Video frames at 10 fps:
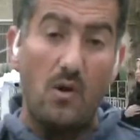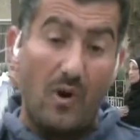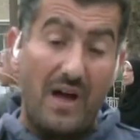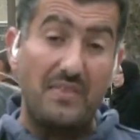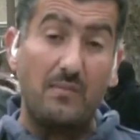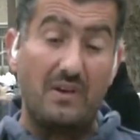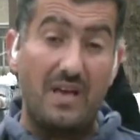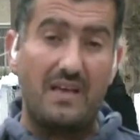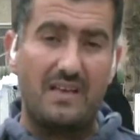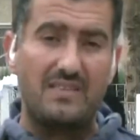وهذه
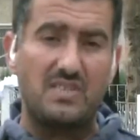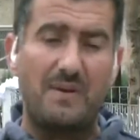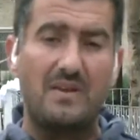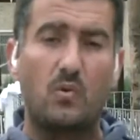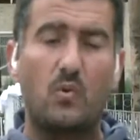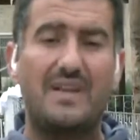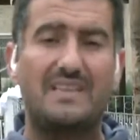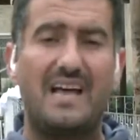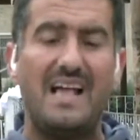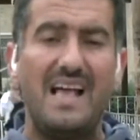يجب أن يكون
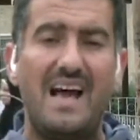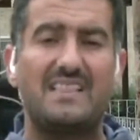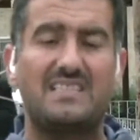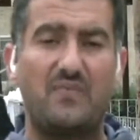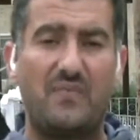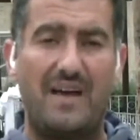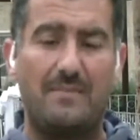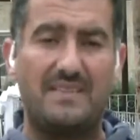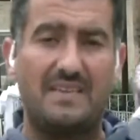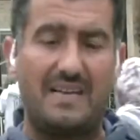لدى هذا الدفاع
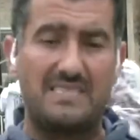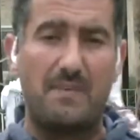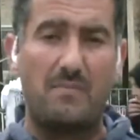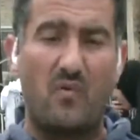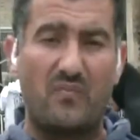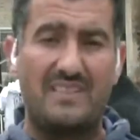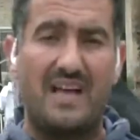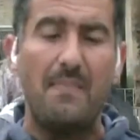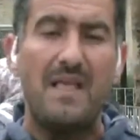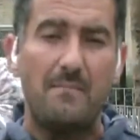المدني حسب ما
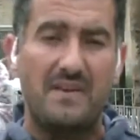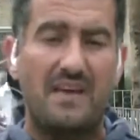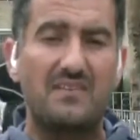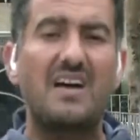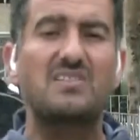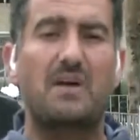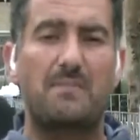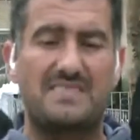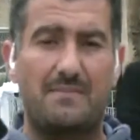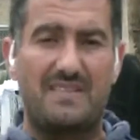أفدنا من الناطق
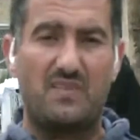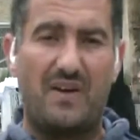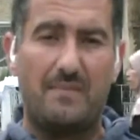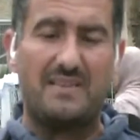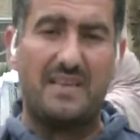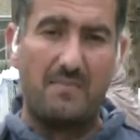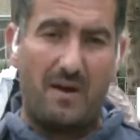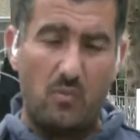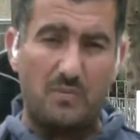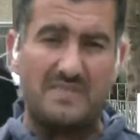باسم الدفاع المدني
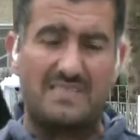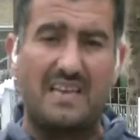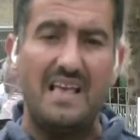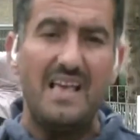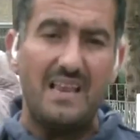محمود بصل